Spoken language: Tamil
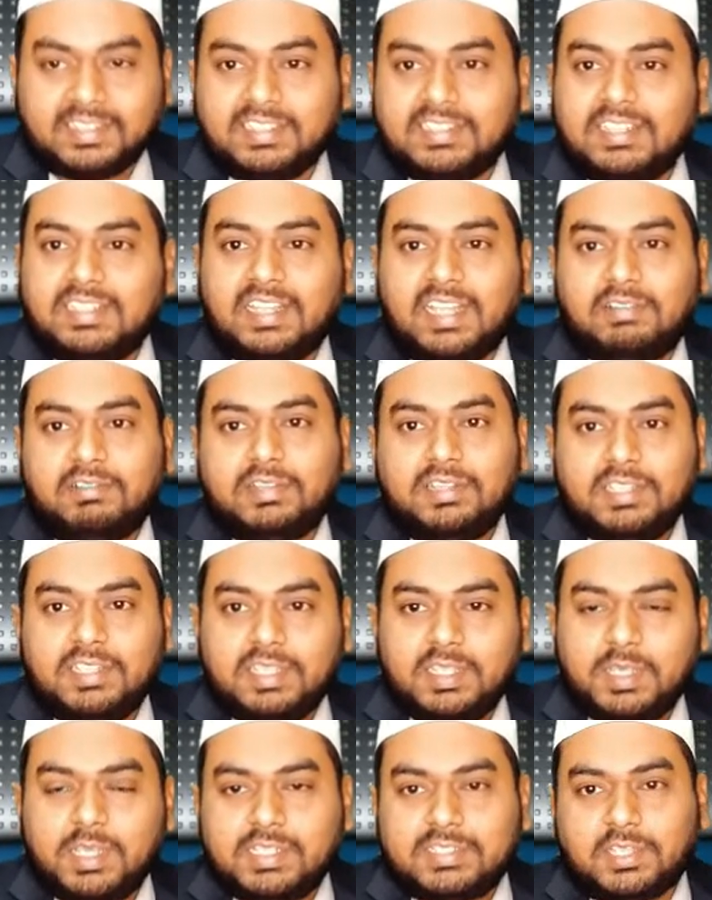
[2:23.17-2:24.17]
இதுதான்
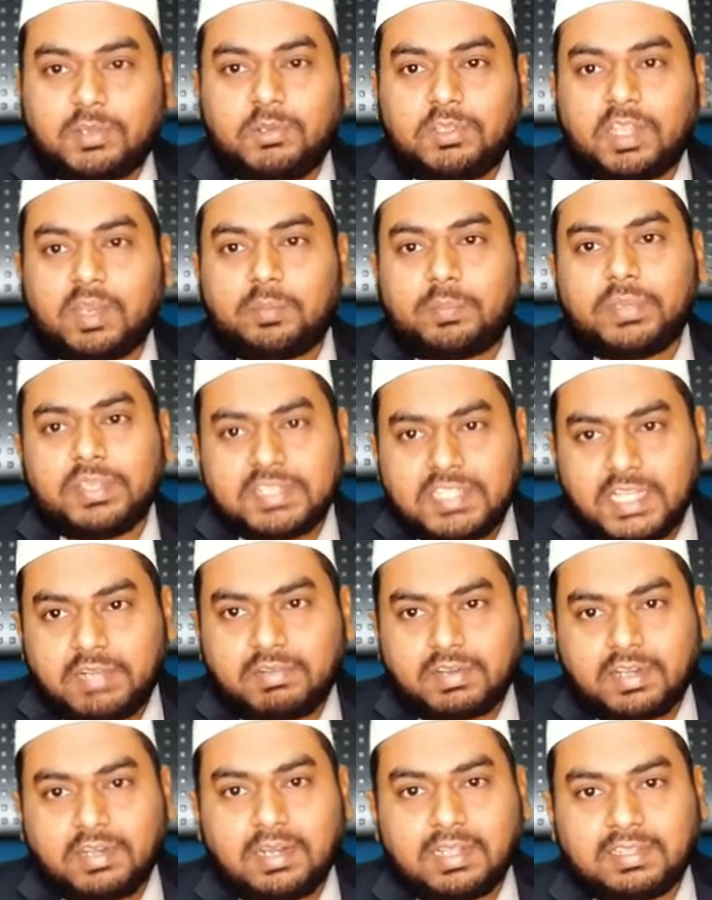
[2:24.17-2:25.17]
வந்து சகோதரர் பிஜே
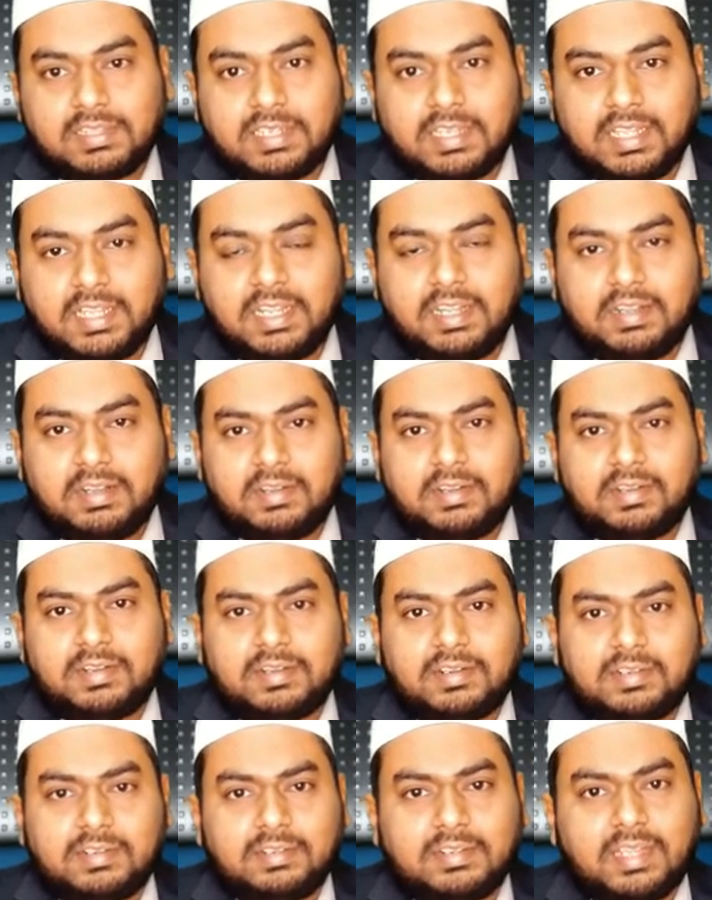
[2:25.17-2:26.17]
அவர்களிடத்தில்
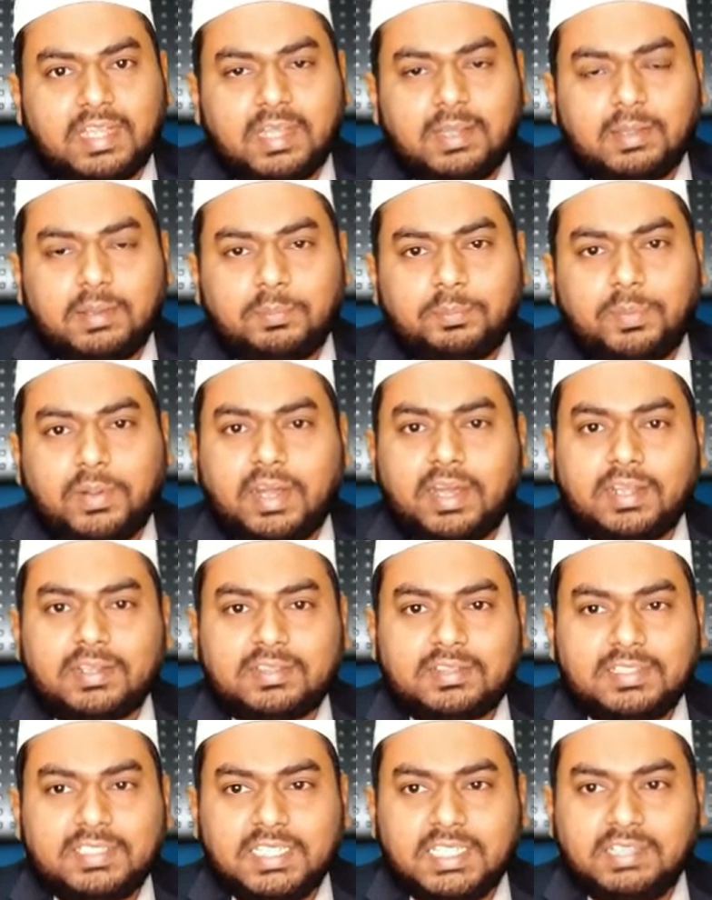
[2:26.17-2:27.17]
நான்
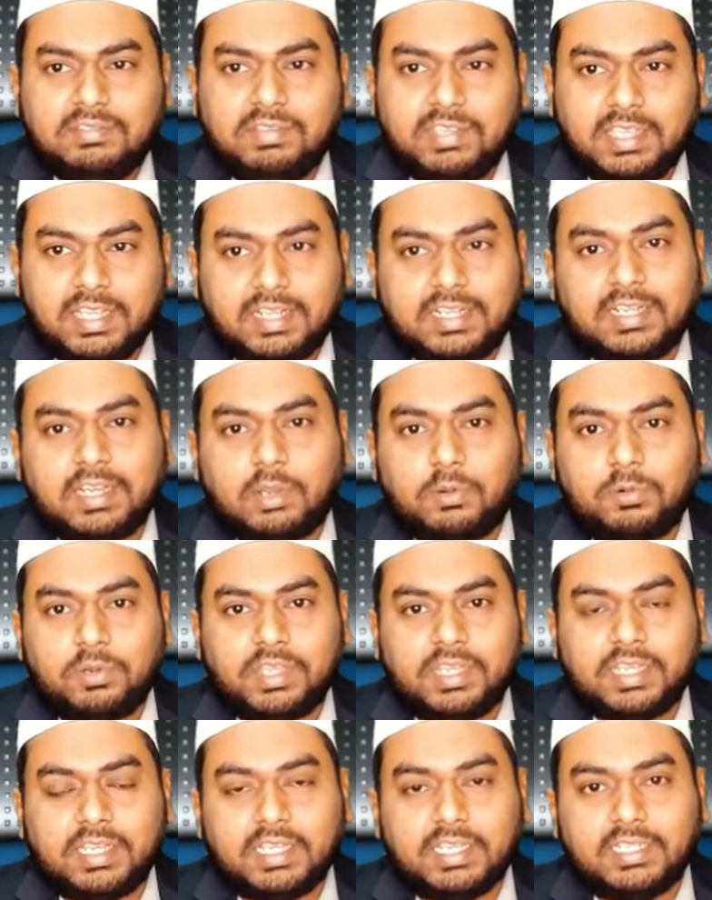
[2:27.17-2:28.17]
பார்த்து
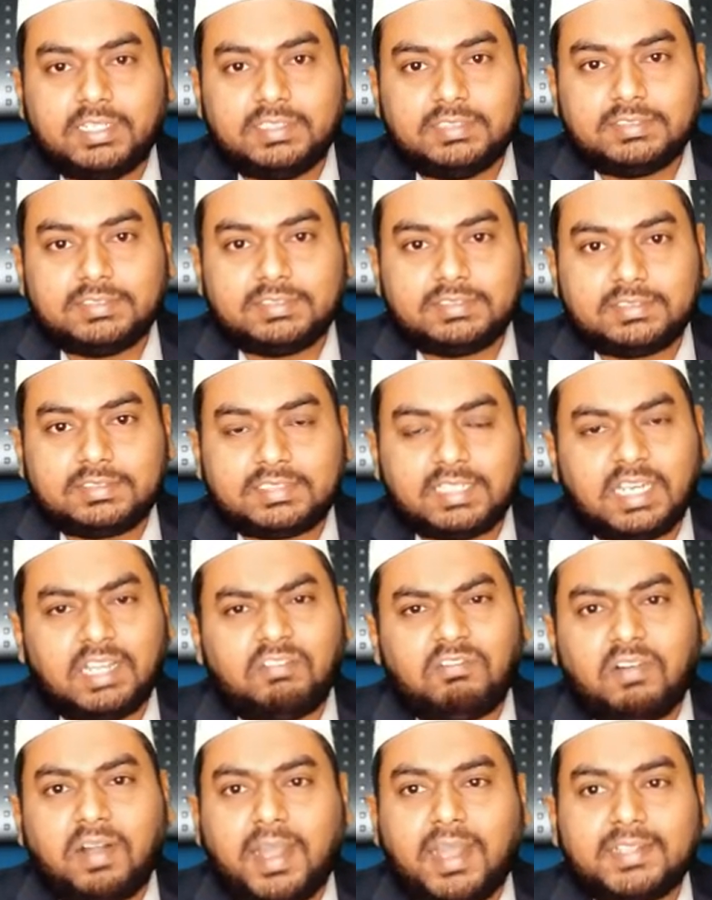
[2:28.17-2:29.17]
வியக்கக்கூடிய சில
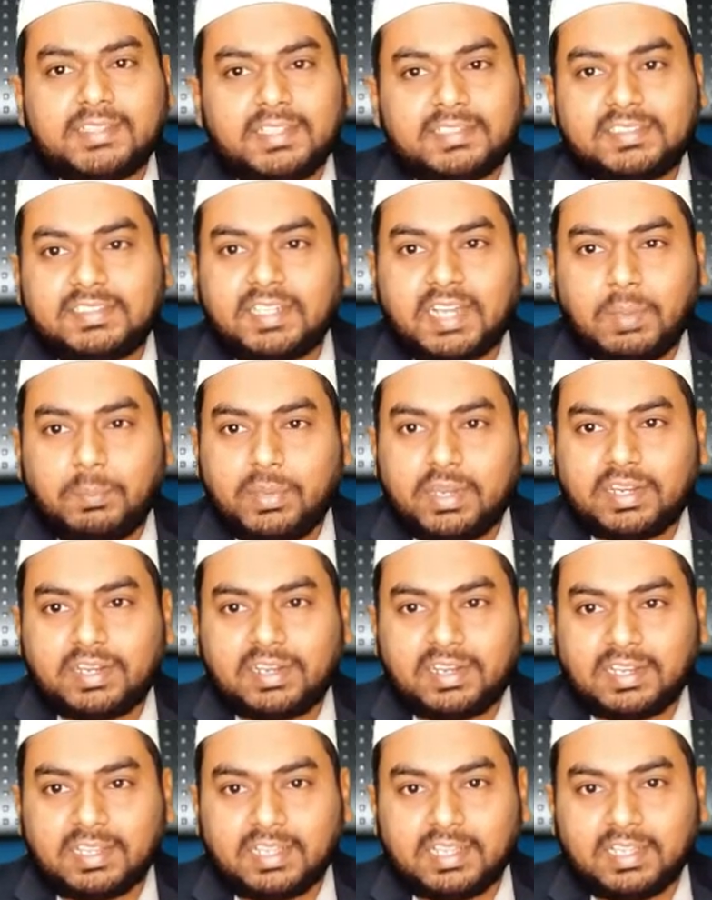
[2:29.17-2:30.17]
வாத
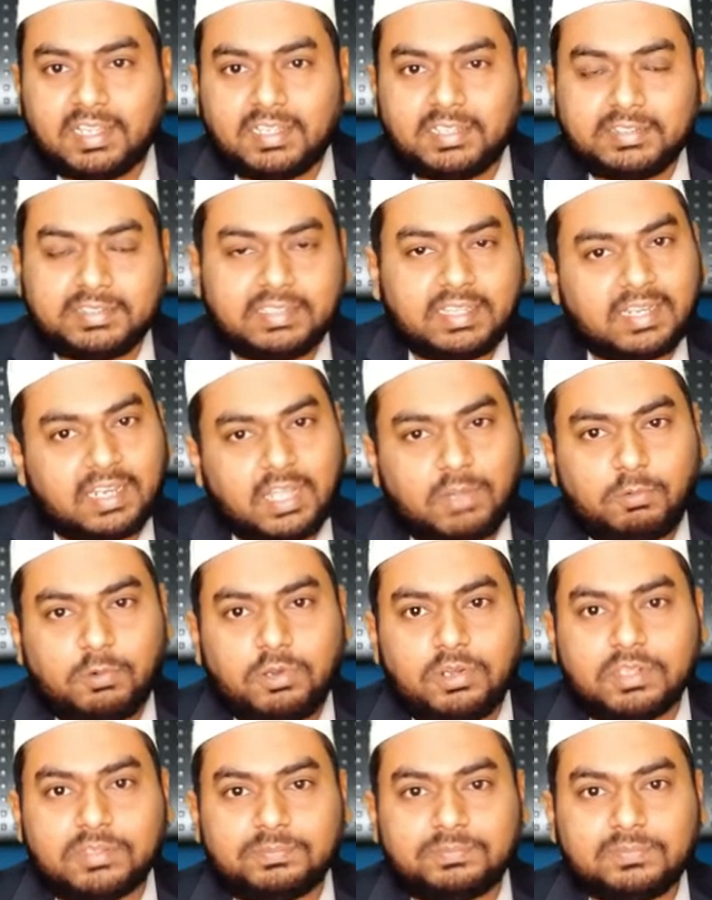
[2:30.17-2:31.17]
திறமைகளில் இதெல்லாம்
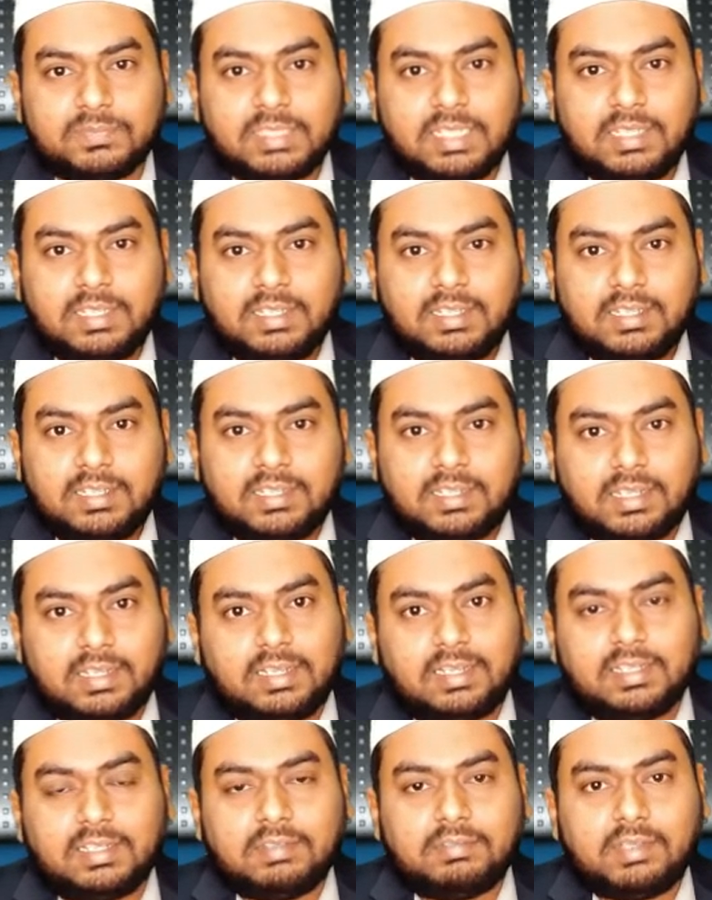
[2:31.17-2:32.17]
ஒன்று
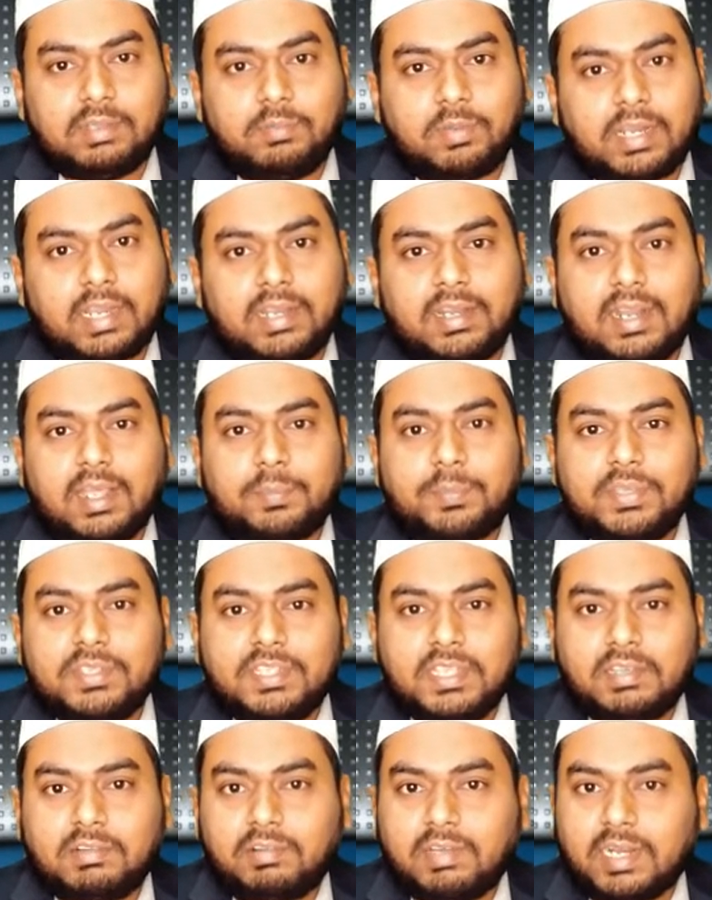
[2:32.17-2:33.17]
இவர் இவர் என்னடா
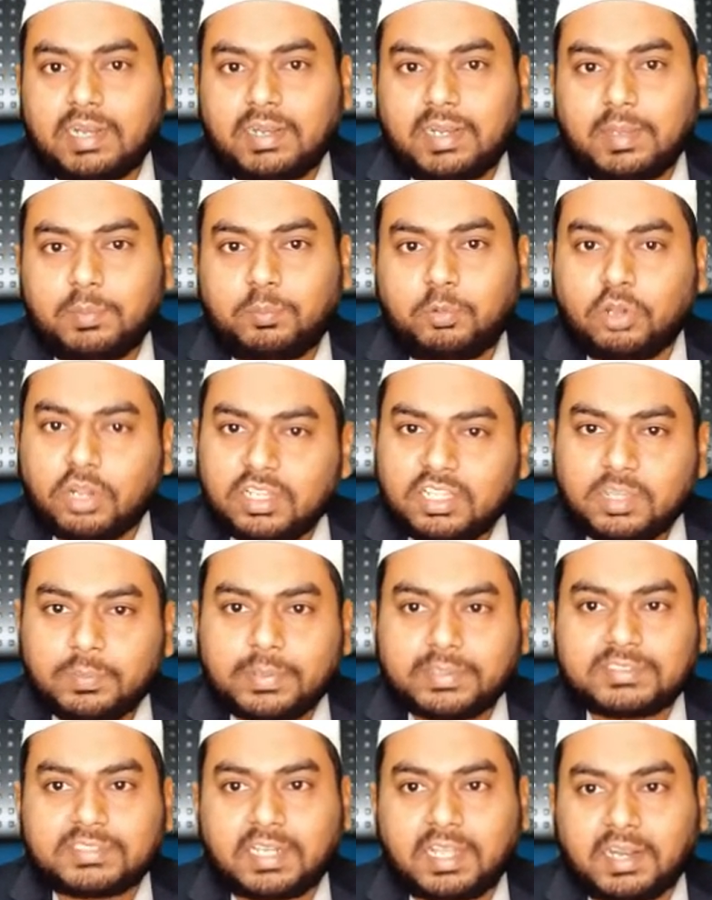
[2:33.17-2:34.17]
பிஜே அவர்களை புகழ்ந்து
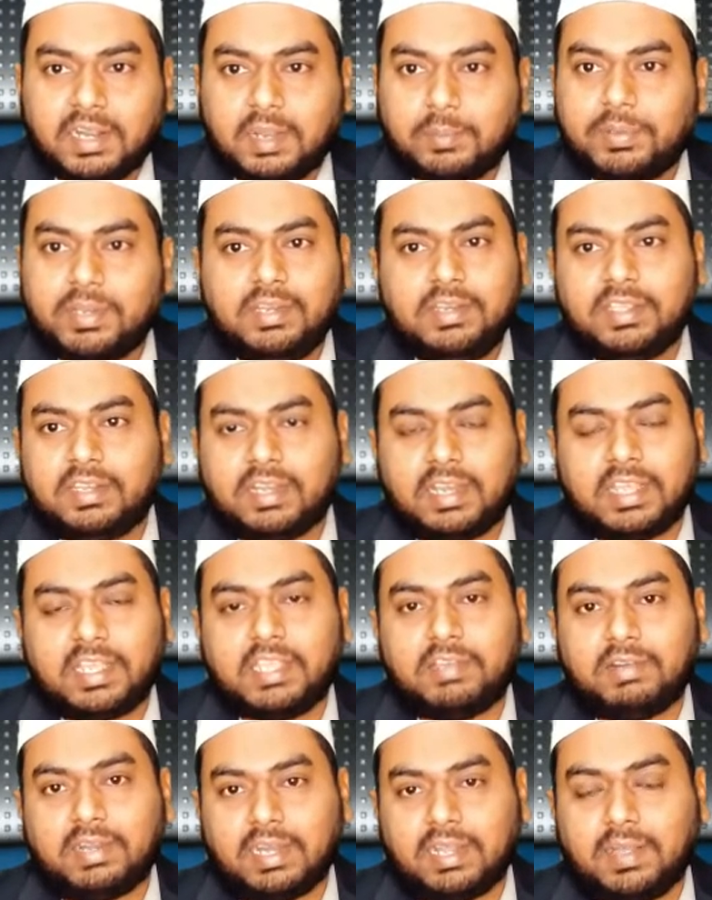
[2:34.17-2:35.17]
பேசுகிறாரு அப்படின்னு நீங்கள்
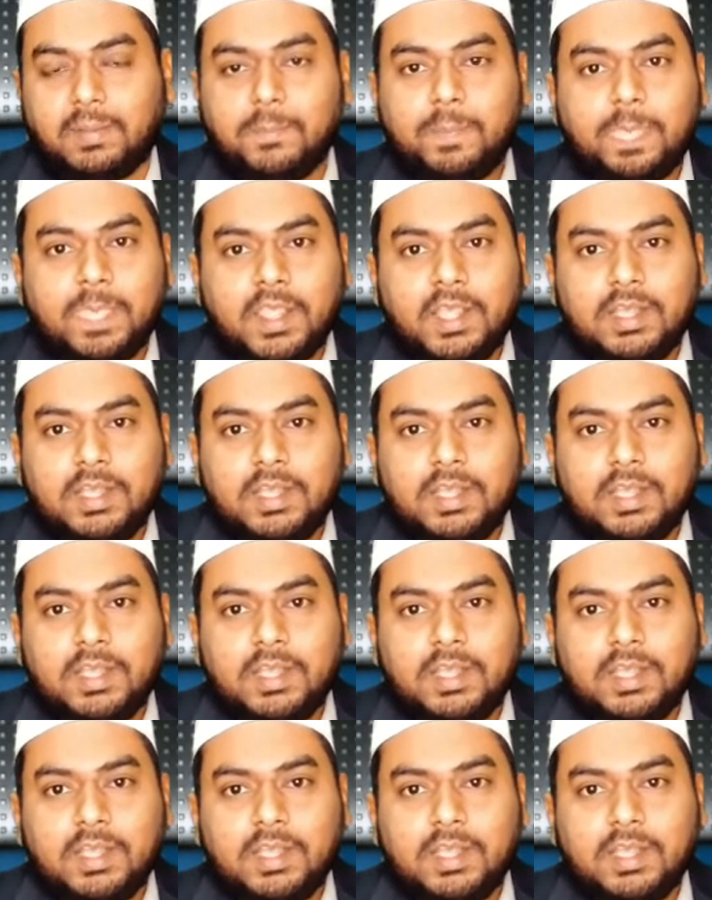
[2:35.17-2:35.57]
நினைக்க வேண்டாம்